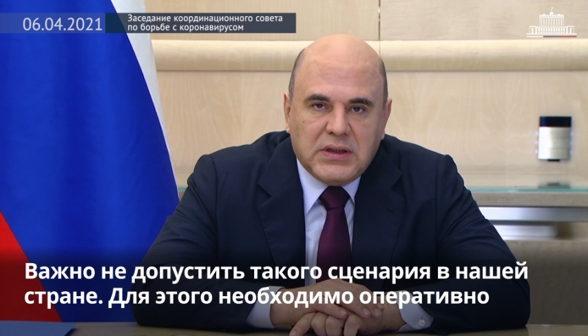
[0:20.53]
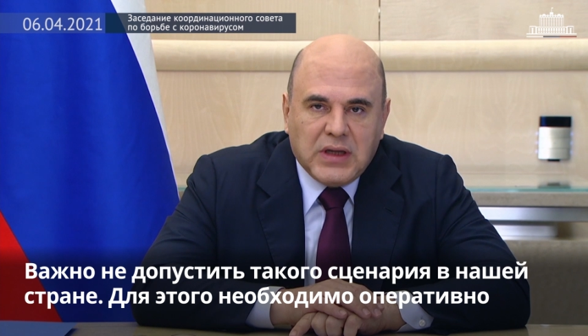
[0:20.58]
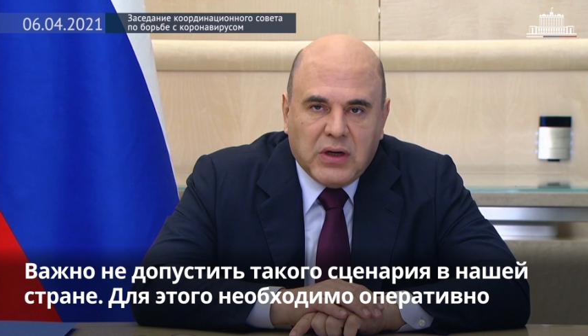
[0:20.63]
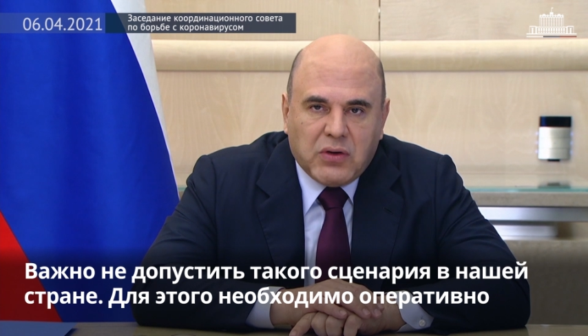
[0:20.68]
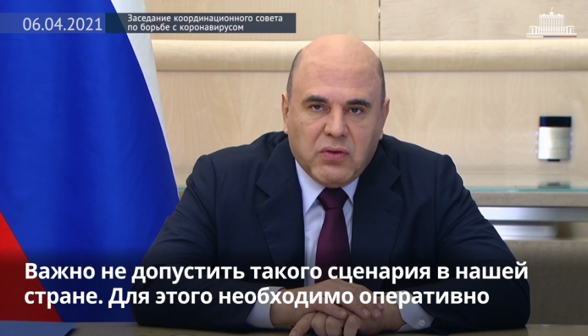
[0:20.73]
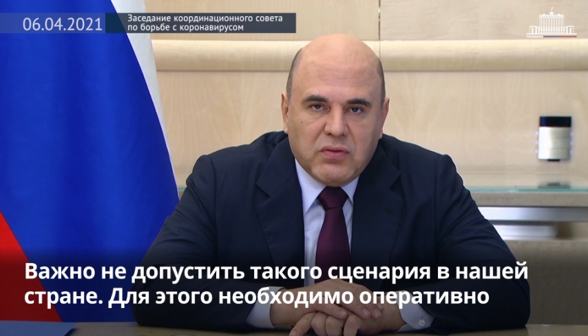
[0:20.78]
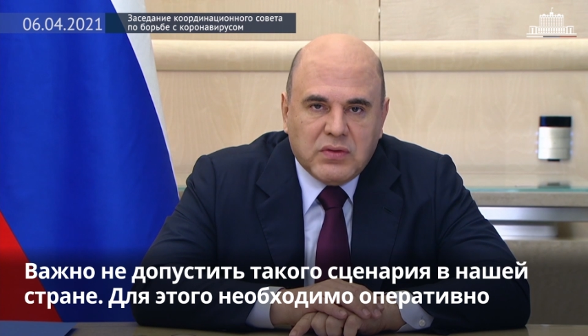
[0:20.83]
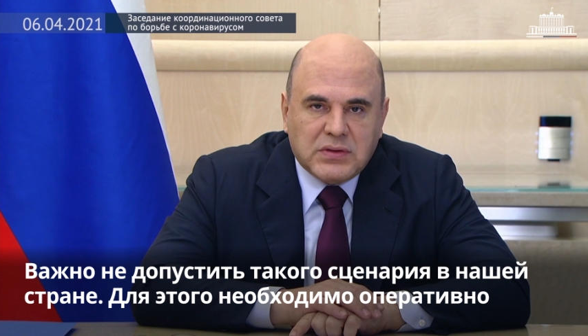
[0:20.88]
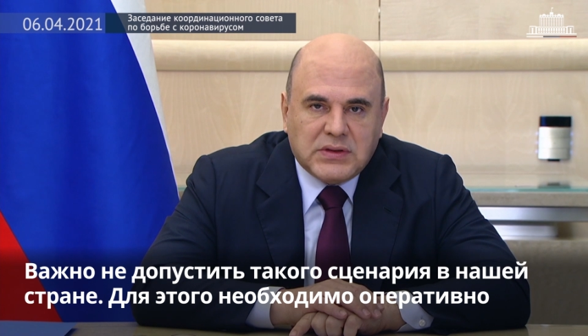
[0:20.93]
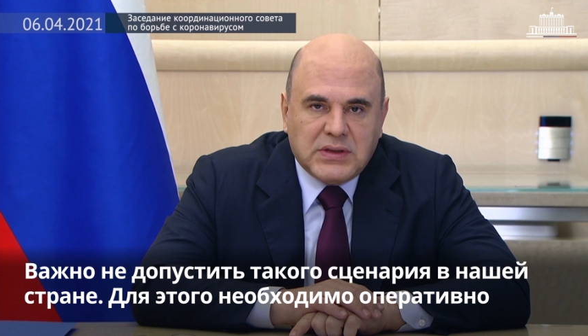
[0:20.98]

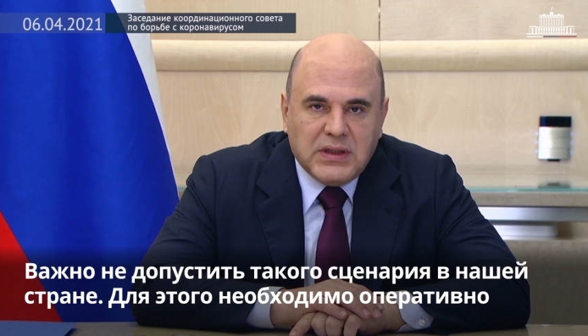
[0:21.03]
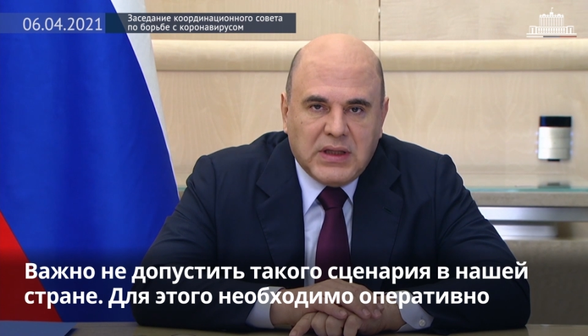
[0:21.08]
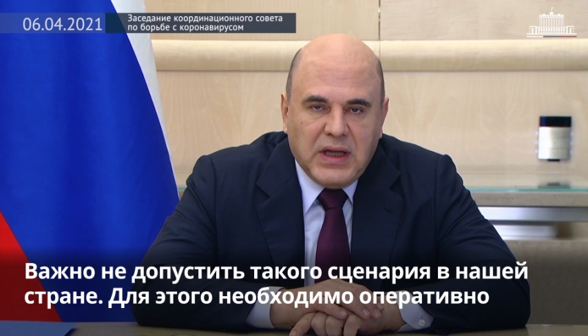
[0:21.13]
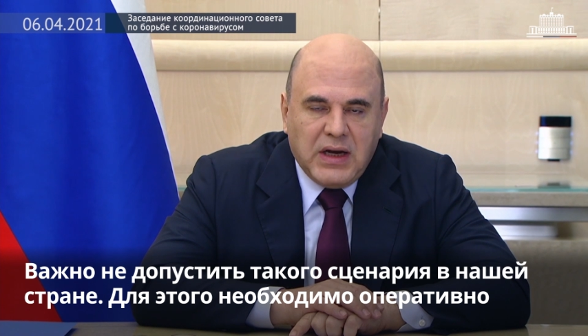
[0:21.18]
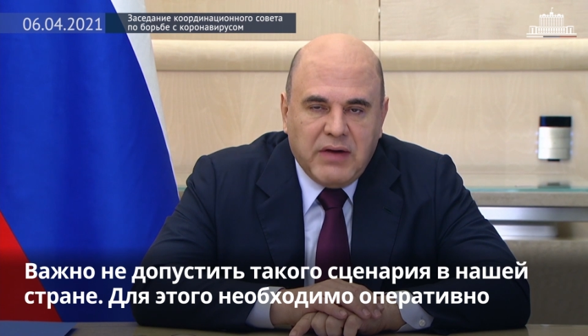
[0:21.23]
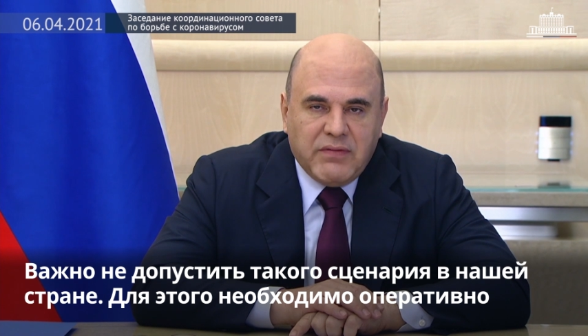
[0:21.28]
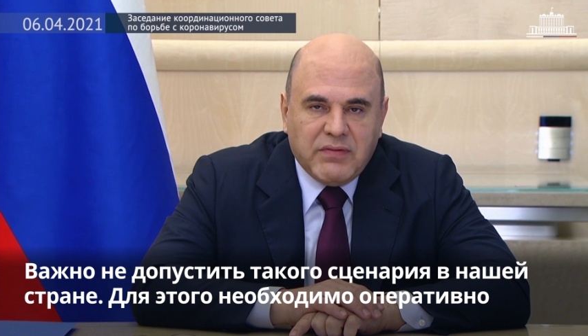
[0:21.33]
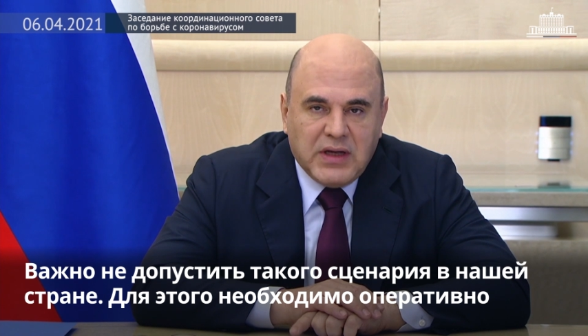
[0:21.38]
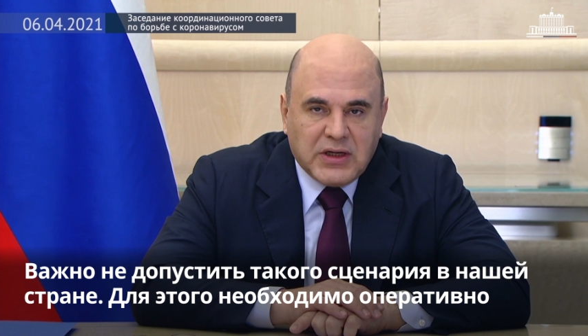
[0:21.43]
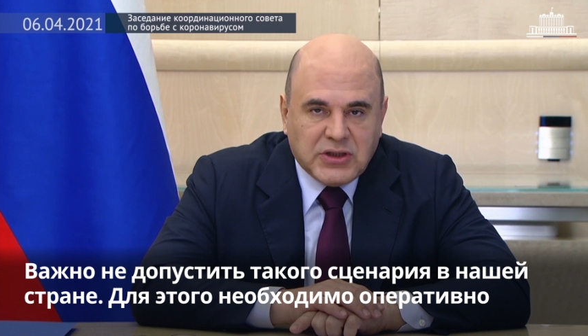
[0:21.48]
такого
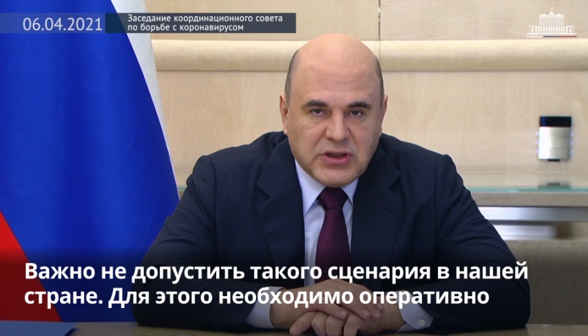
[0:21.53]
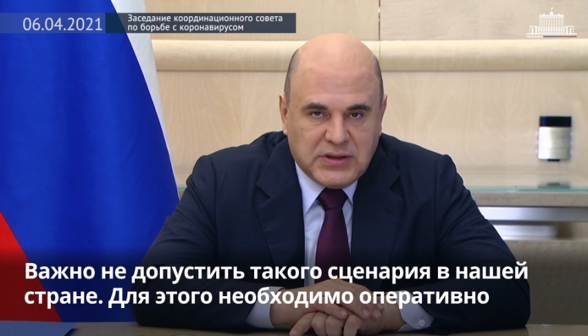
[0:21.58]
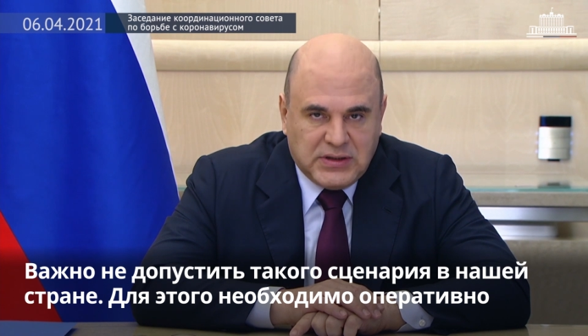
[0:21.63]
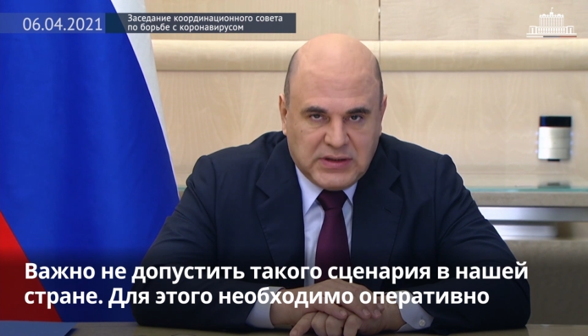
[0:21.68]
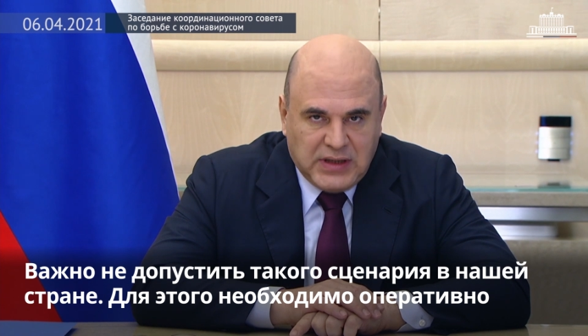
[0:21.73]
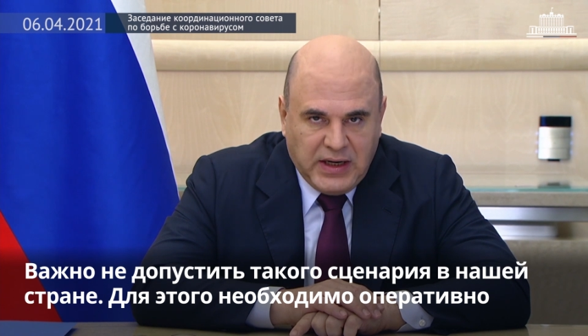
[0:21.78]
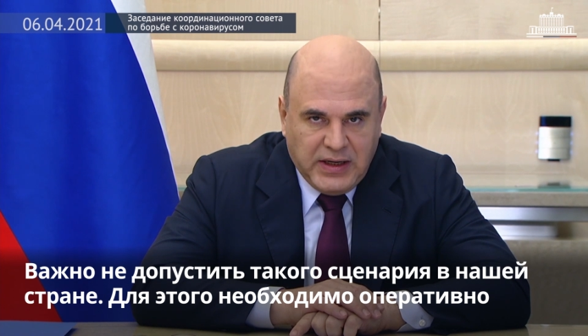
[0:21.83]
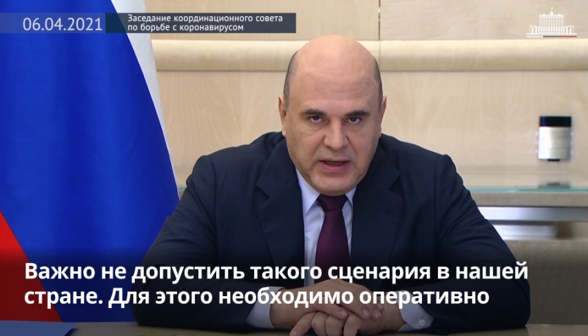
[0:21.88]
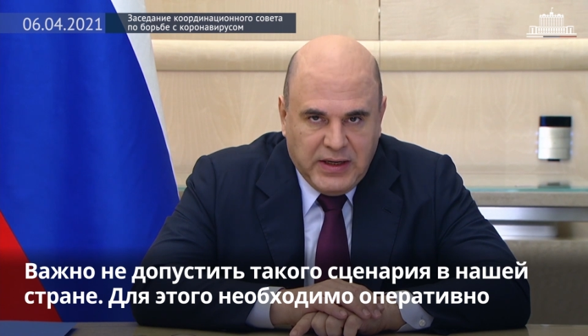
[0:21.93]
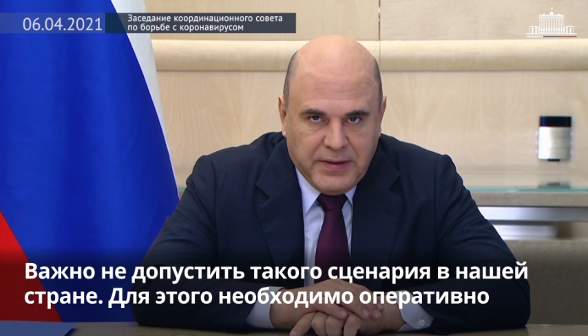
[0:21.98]
сценария в нашей
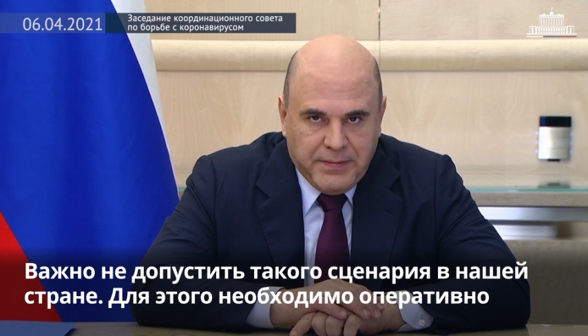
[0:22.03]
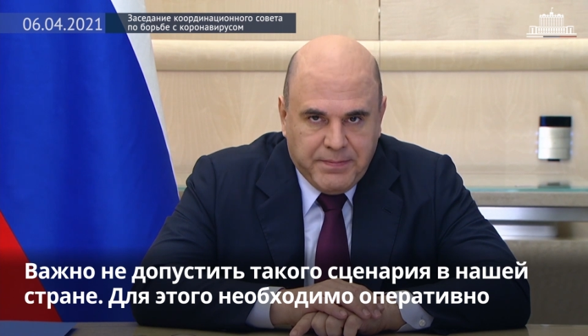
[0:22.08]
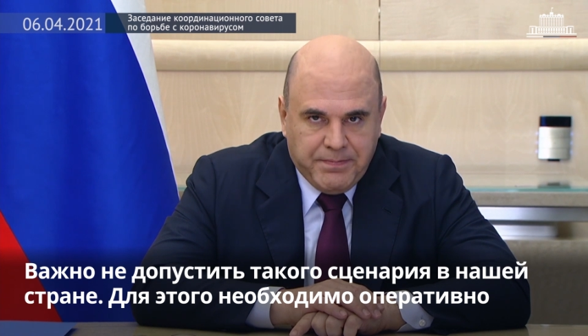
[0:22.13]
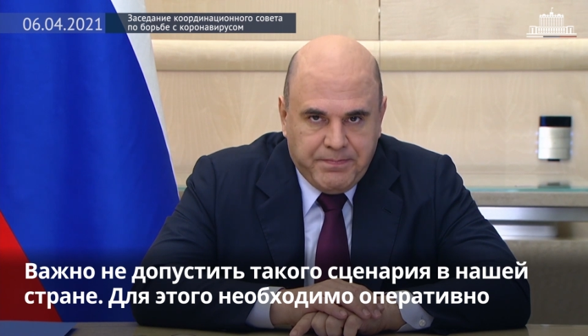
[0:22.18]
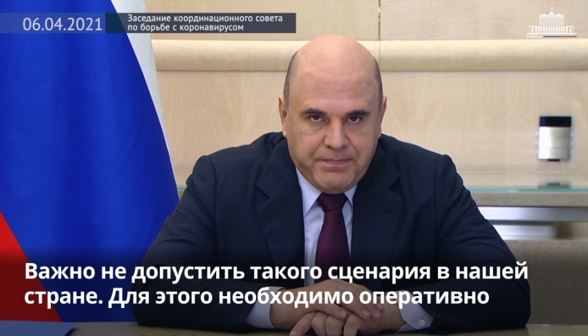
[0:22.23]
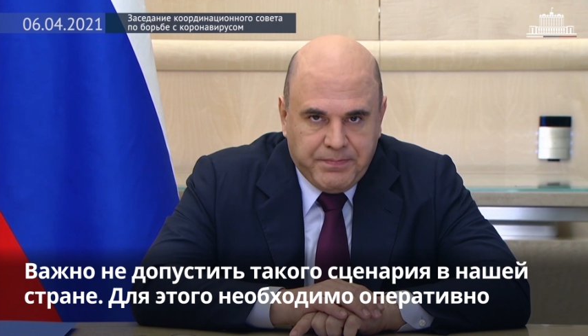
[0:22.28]
стране.